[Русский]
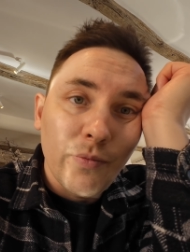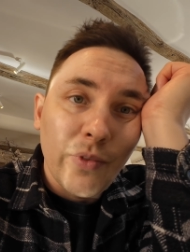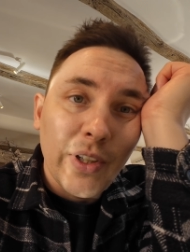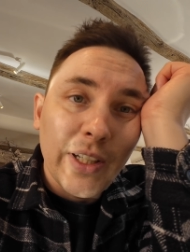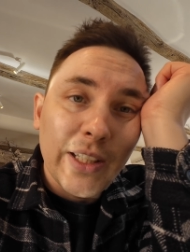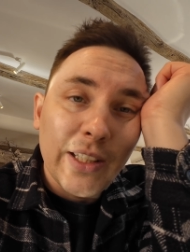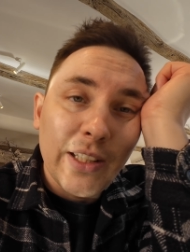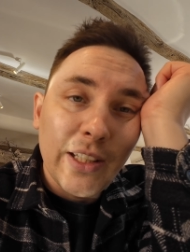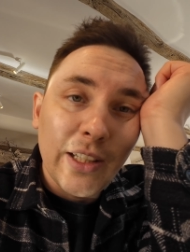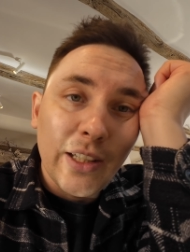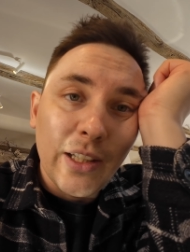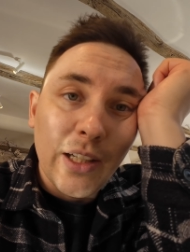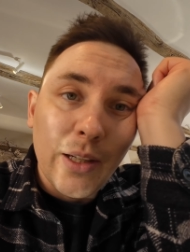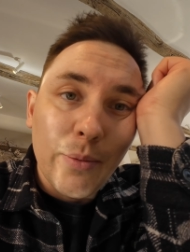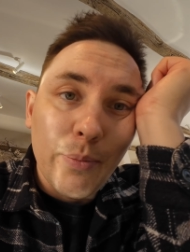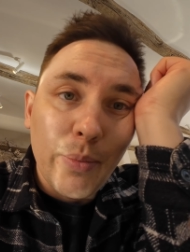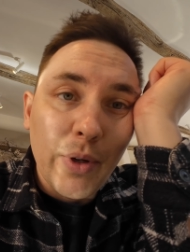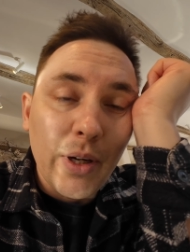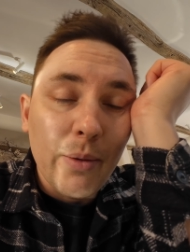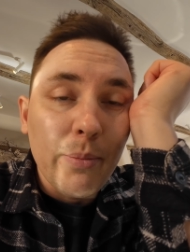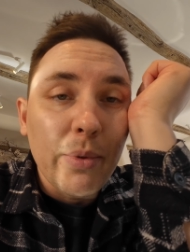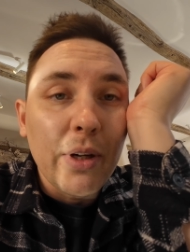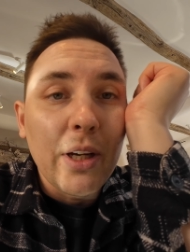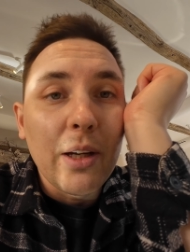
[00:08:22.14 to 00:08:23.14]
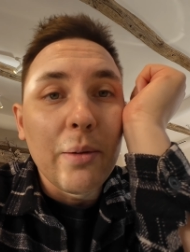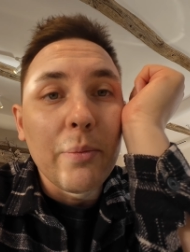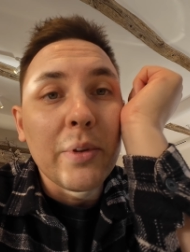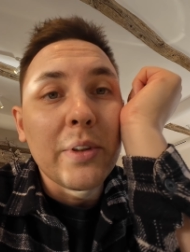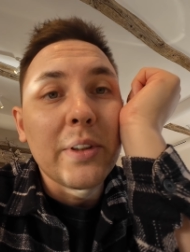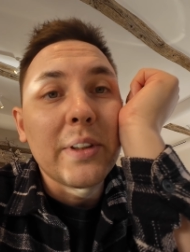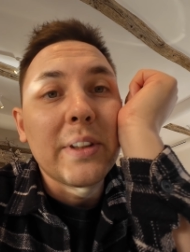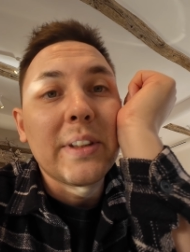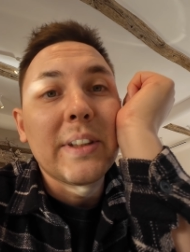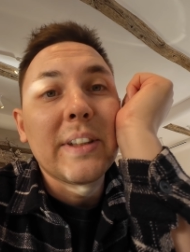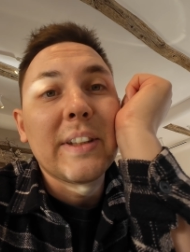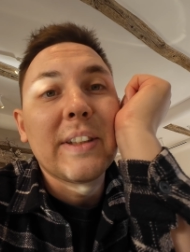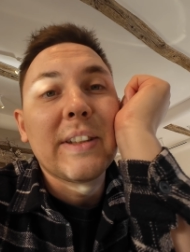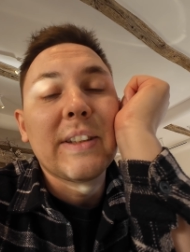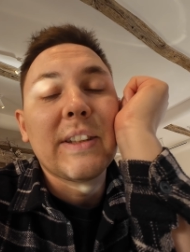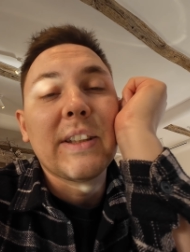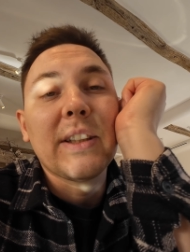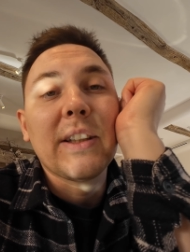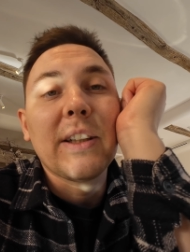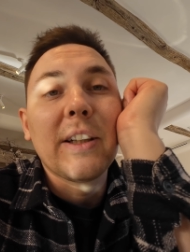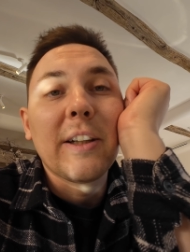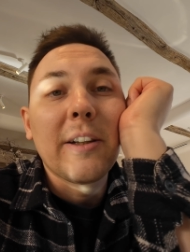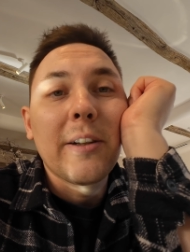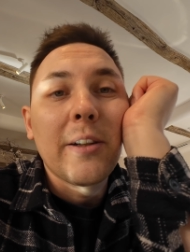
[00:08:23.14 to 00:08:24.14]
возникли проблемы
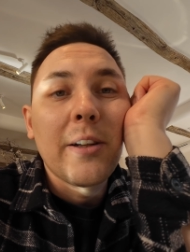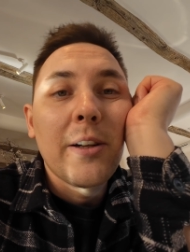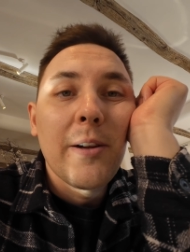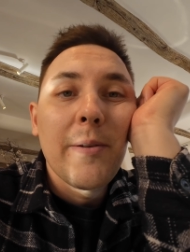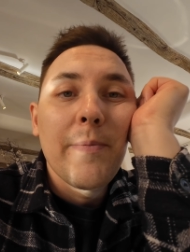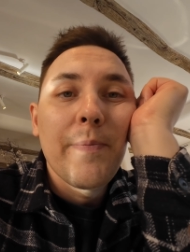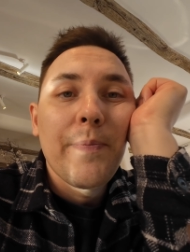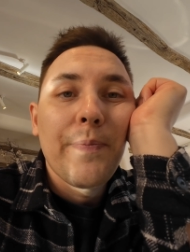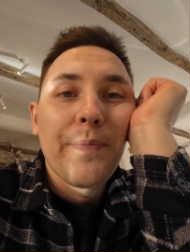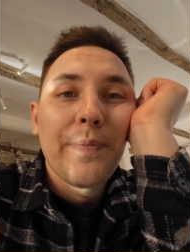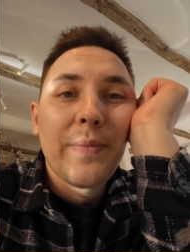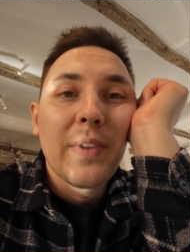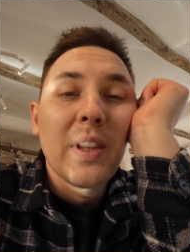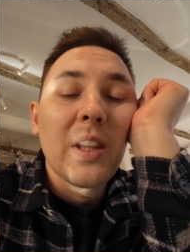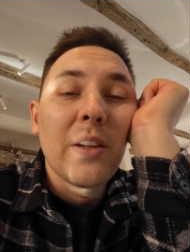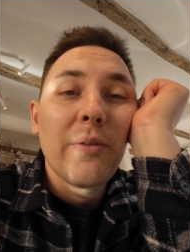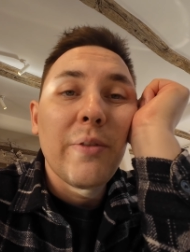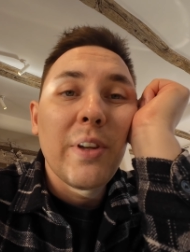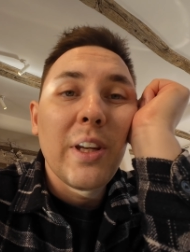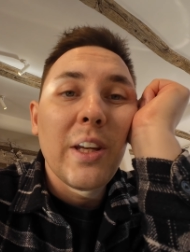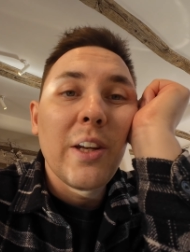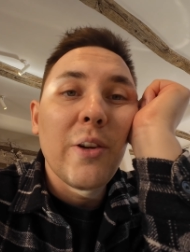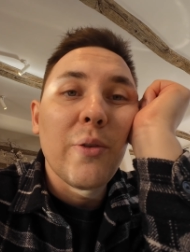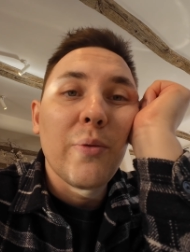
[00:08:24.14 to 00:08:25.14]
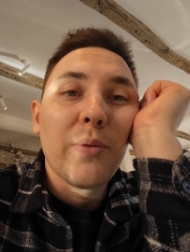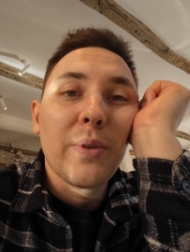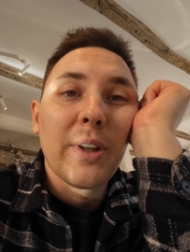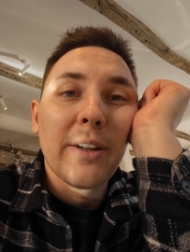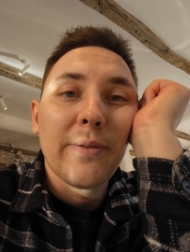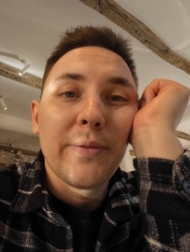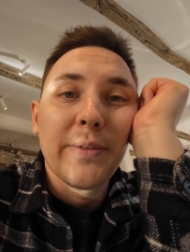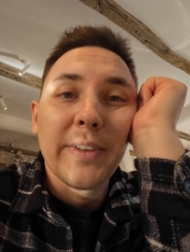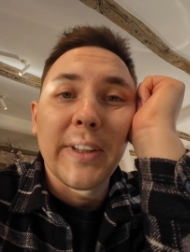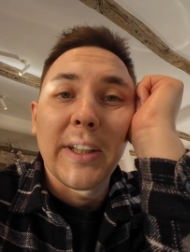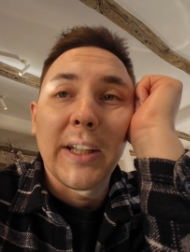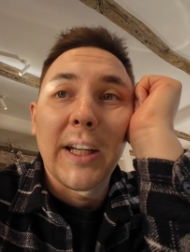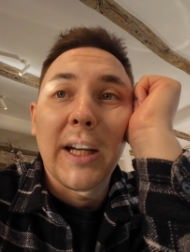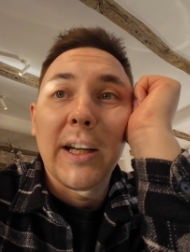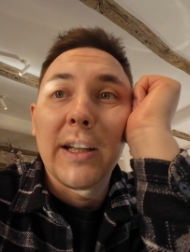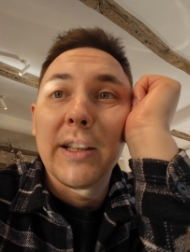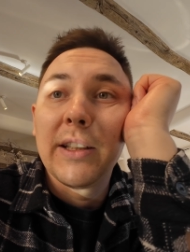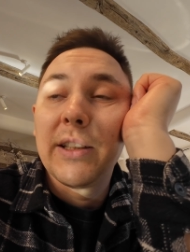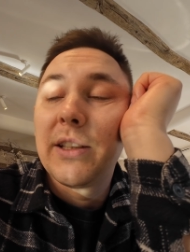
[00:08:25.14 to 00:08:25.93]
с дверью в кафе.